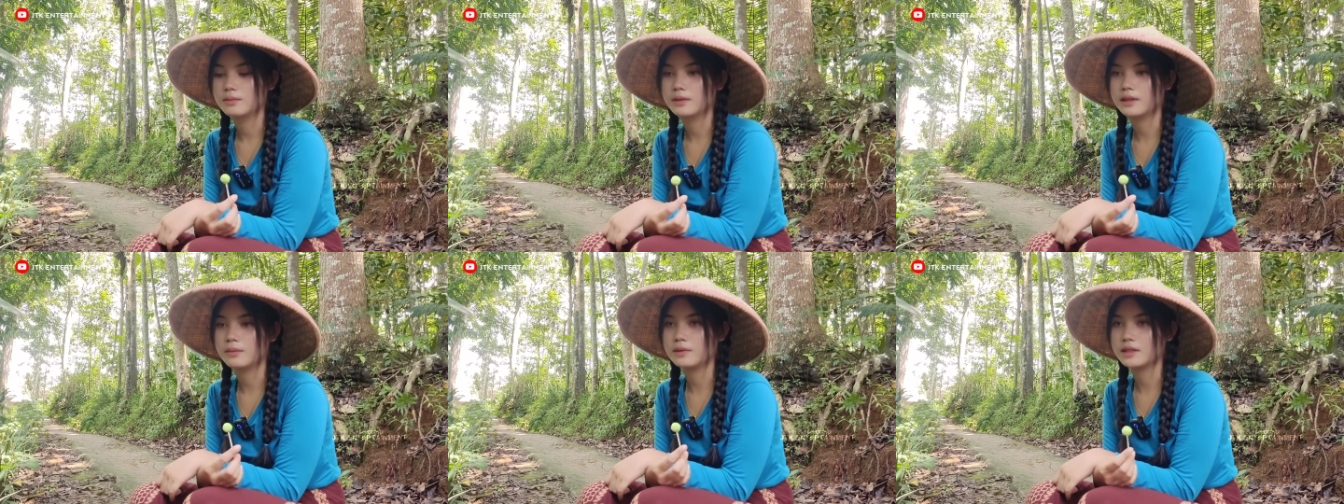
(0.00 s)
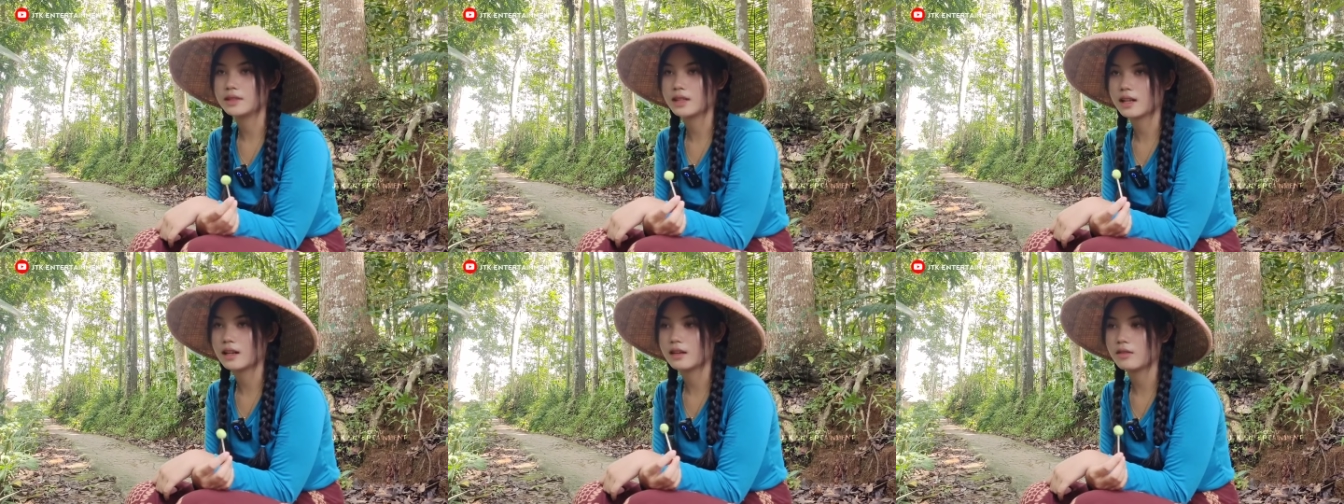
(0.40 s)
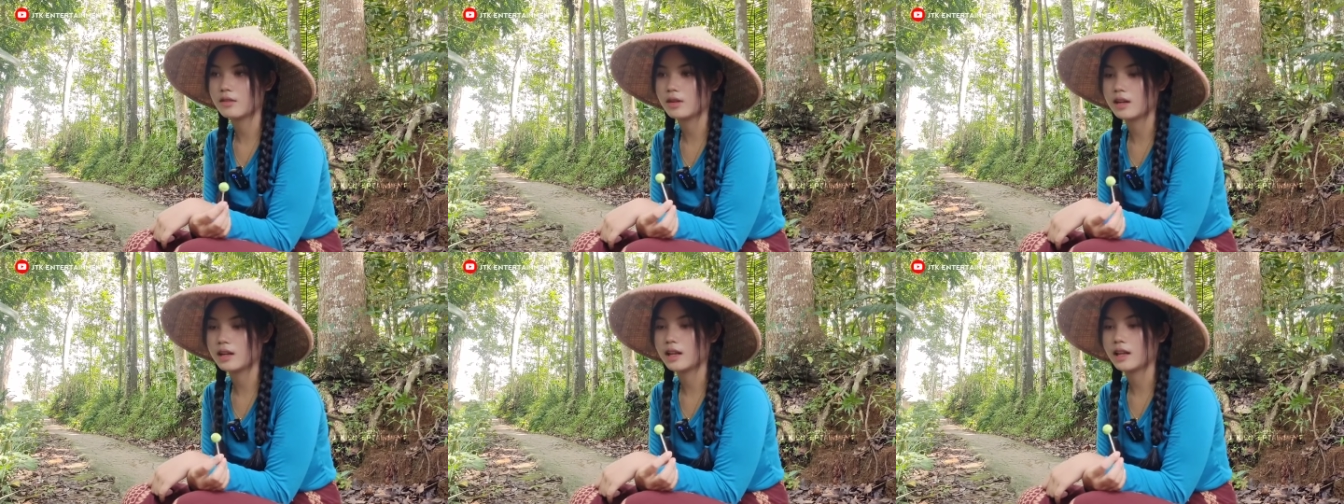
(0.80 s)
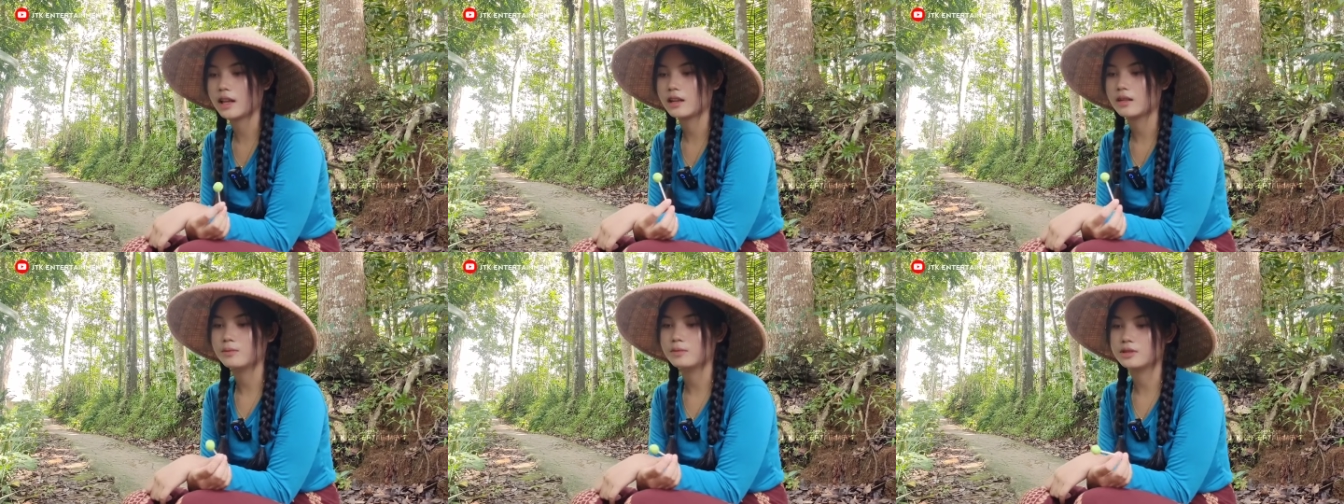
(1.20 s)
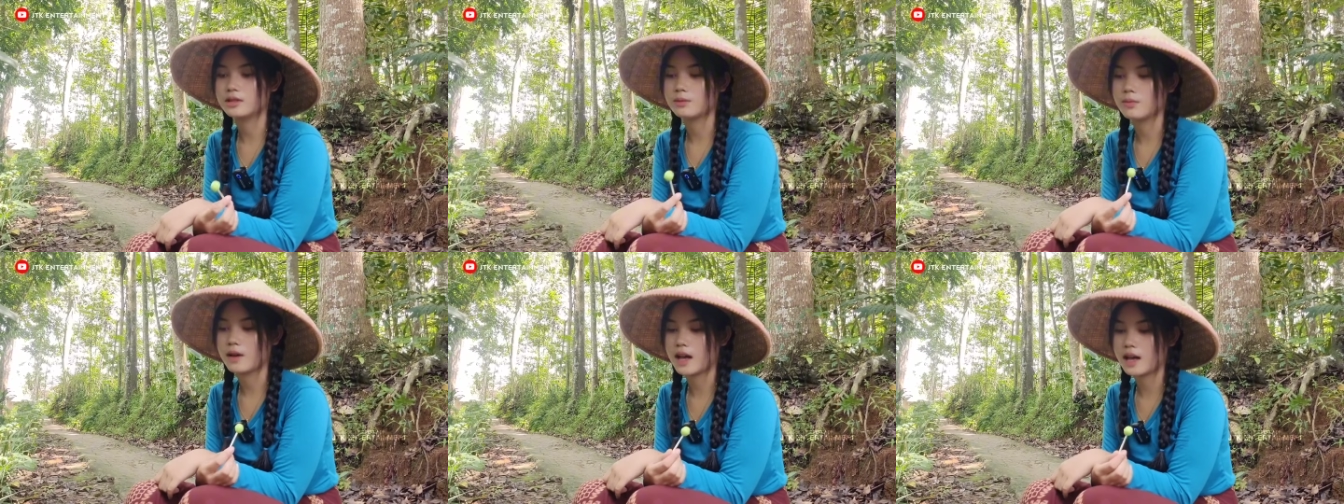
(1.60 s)
Seperti misalkan orang lagi ada
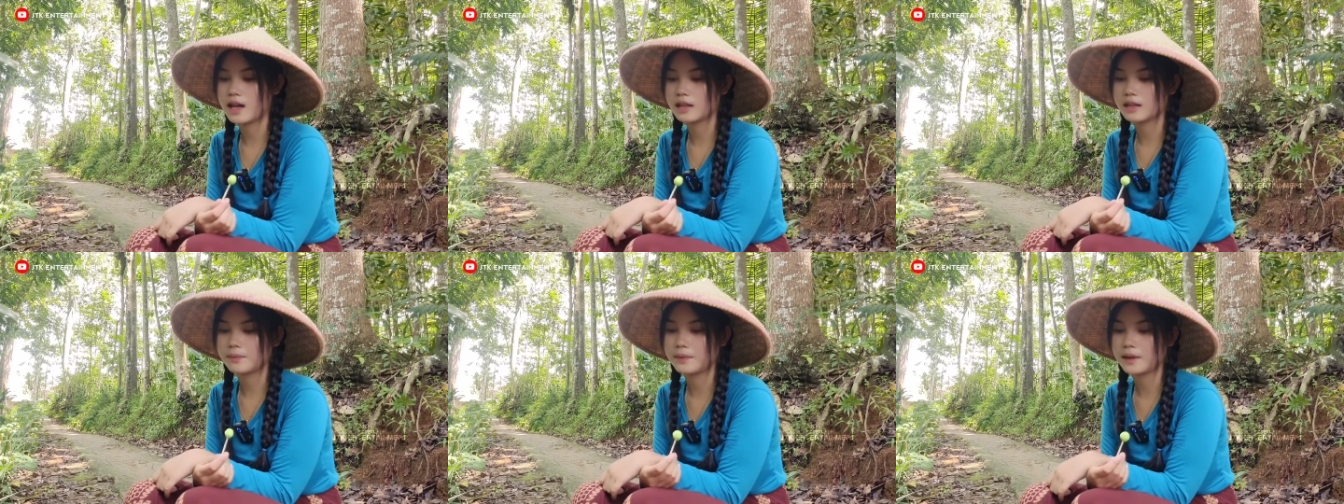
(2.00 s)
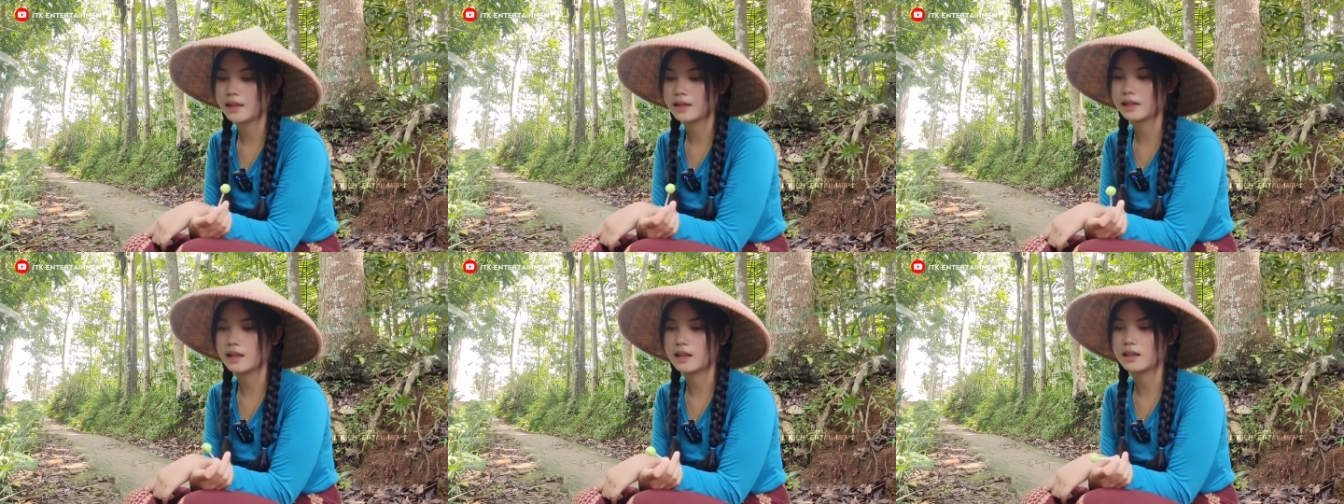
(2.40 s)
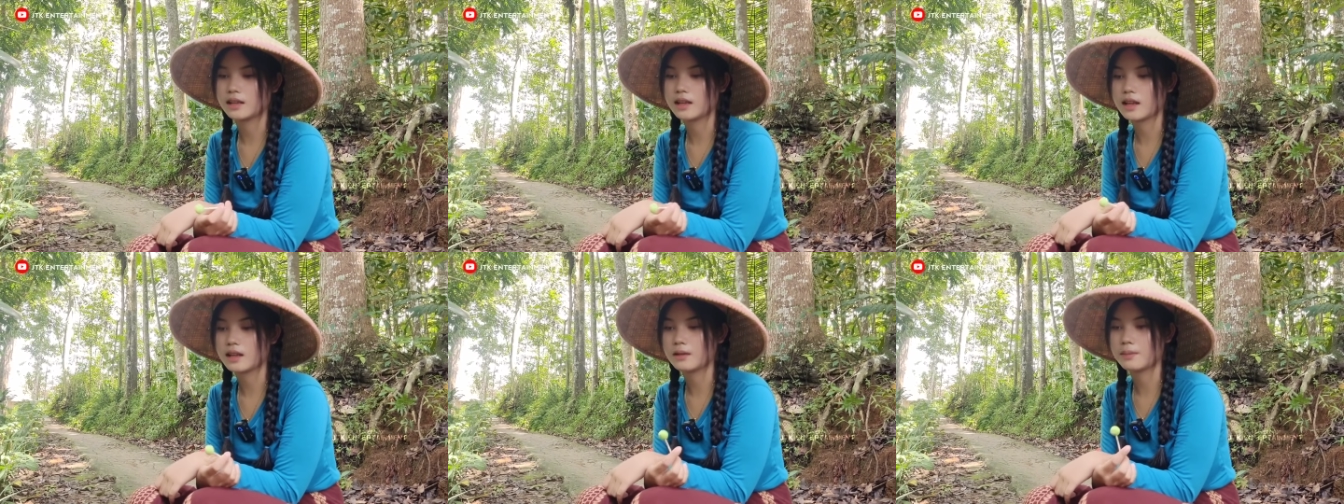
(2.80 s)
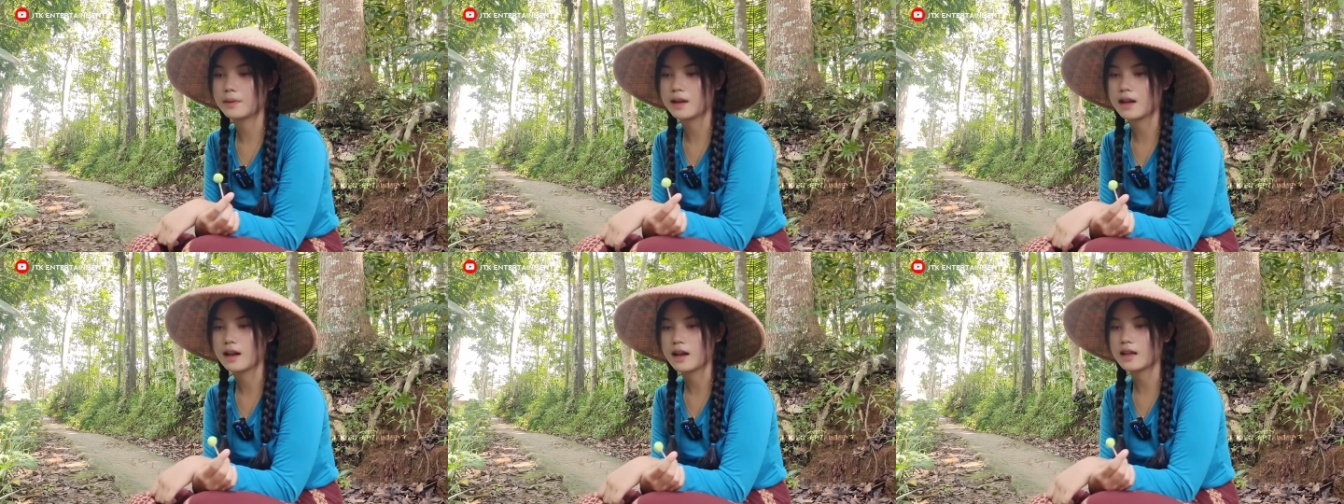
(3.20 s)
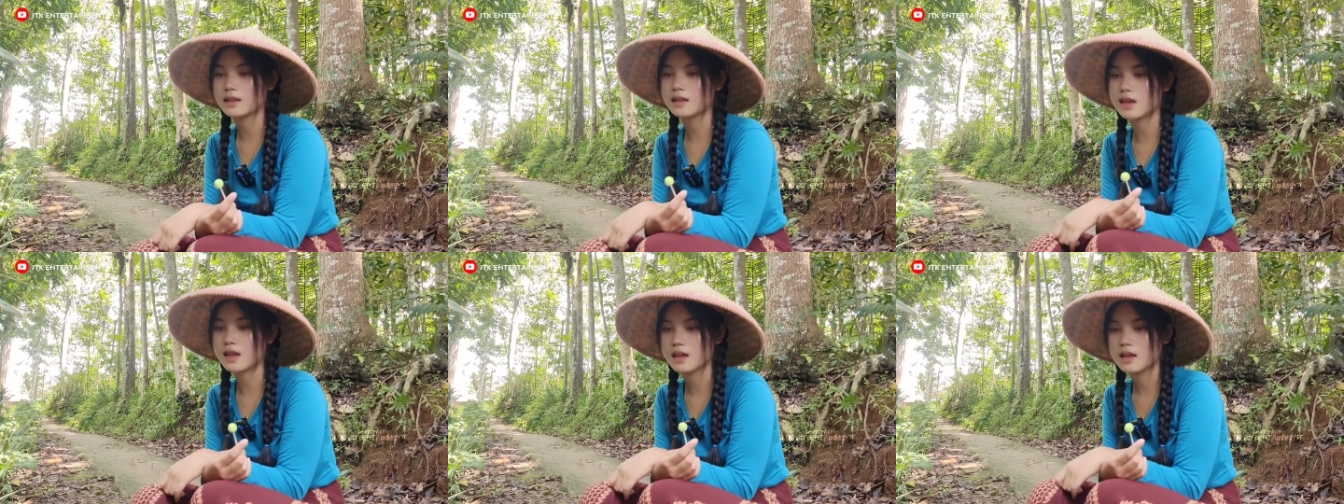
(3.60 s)
musibah, tapi kita lagi ada pegangan
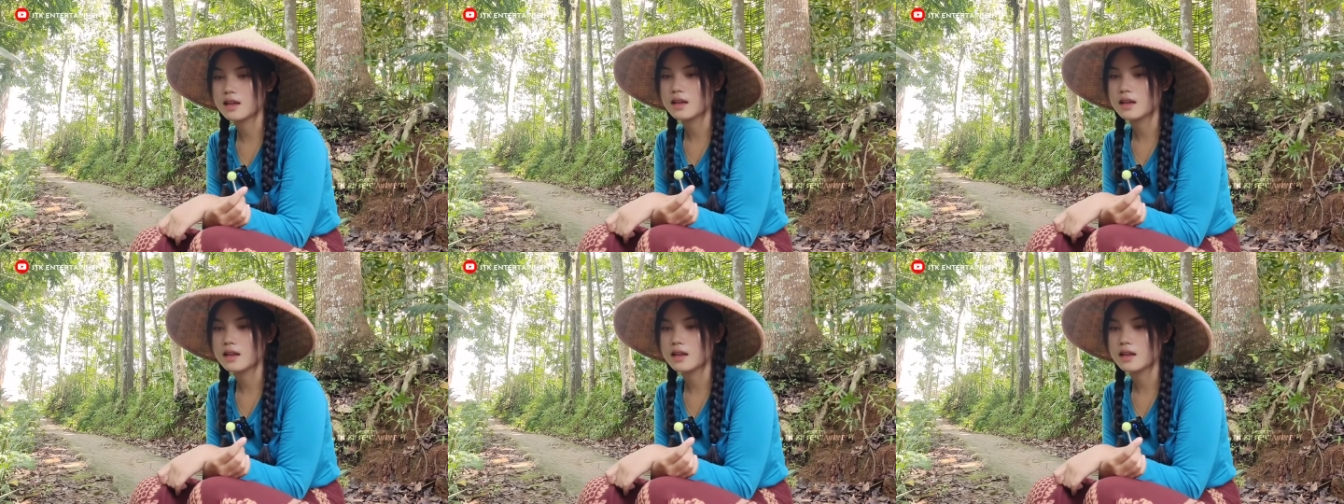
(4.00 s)
ya